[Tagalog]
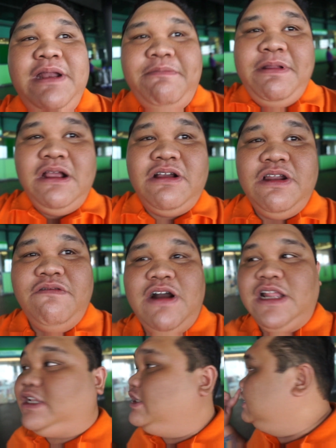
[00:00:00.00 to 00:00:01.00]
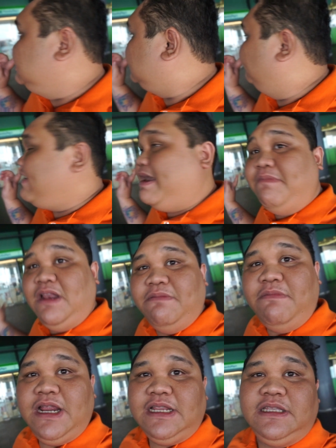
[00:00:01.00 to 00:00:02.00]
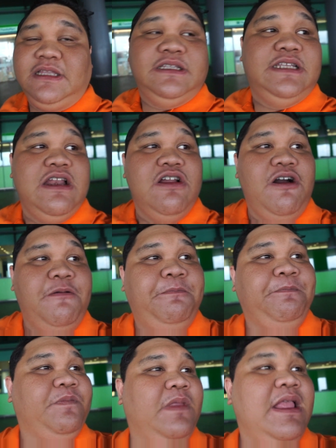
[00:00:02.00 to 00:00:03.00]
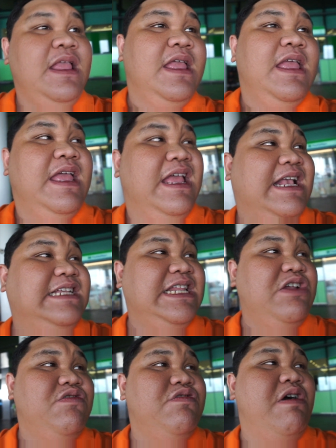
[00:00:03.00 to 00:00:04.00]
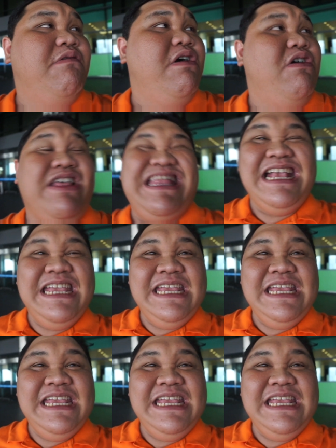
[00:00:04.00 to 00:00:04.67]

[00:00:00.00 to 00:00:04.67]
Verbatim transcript: pinabili ko ng water doon sa Family Mart sa loob. Kasi nauuhaw ako at ang